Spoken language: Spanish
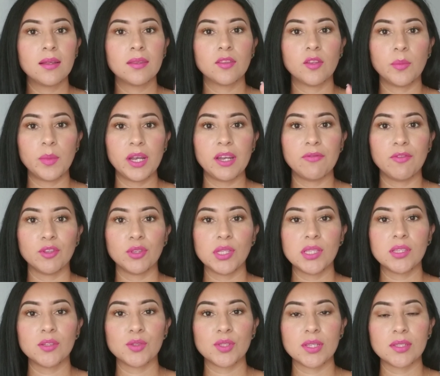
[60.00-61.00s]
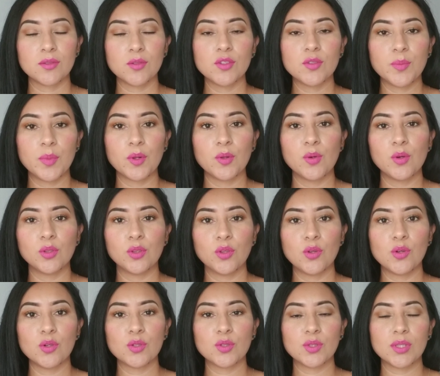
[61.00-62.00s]
tomarle fotitos a sus
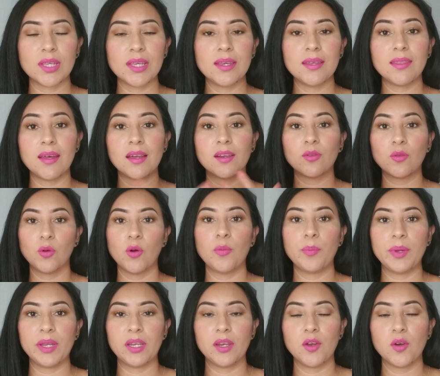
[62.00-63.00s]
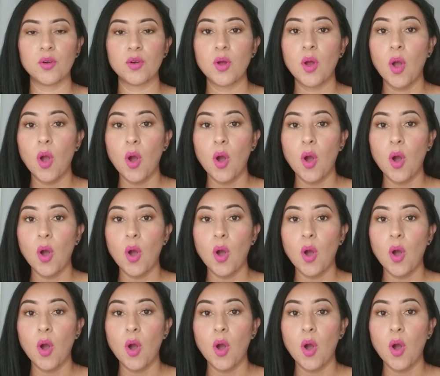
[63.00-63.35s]
productos y dar tu opinión